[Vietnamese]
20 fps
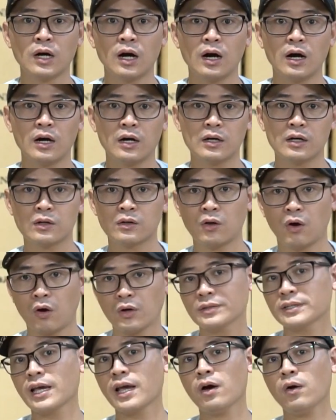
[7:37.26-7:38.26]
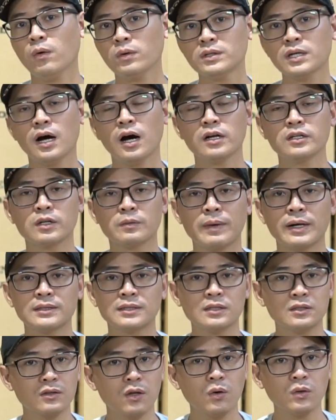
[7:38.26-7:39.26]
Ờ, nó sẽ hỗ trợ cho các bạn
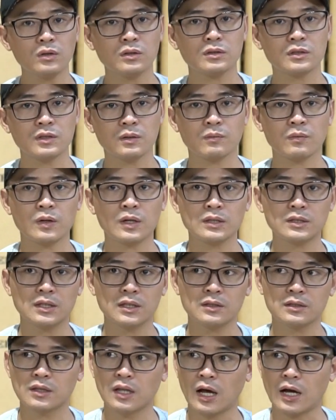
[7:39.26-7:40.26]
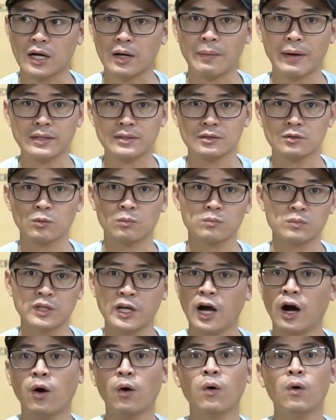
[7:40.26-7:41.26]
rất tốt trong quá trình là các bạn sử dụng
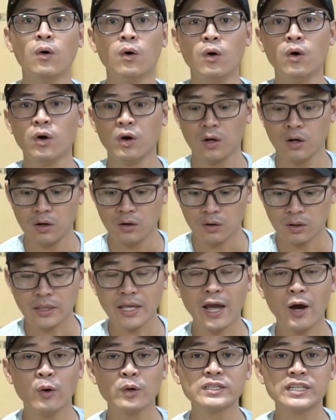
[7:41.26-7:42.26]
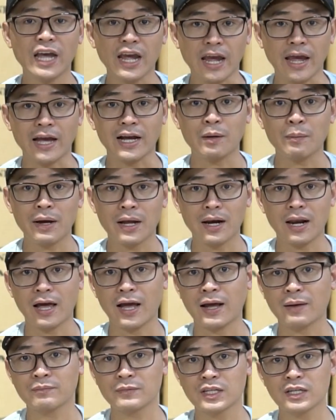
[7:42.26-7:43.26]
nhiều. Có thể hồi trẻ các bạn
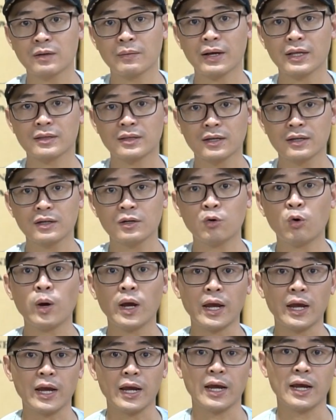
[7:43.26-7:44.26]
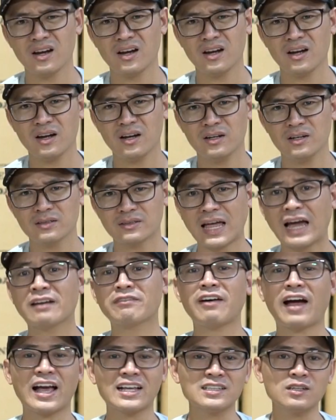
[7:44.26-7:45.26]
làm thì các bạn thấy khỏe, tàn
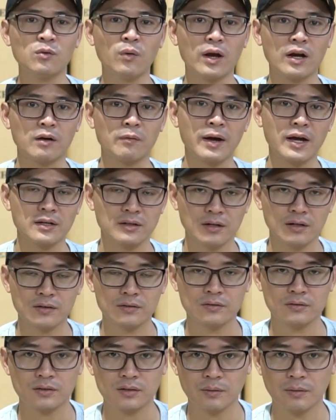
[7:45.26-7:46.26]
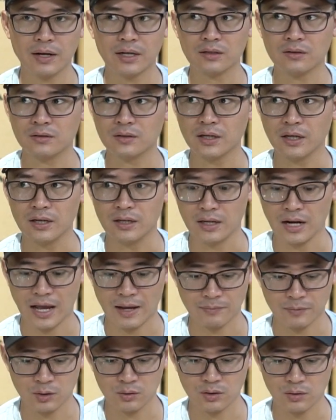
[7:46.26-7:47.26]
phá sức khỏe của bạn được. Các bạn có thể
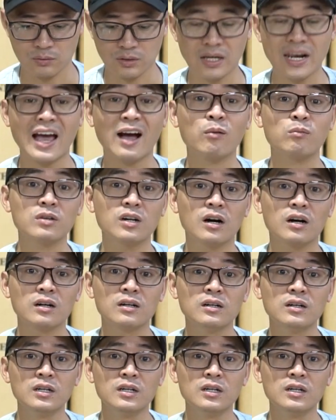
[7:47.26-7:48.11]
làm theo kiểu thế nào cũng được.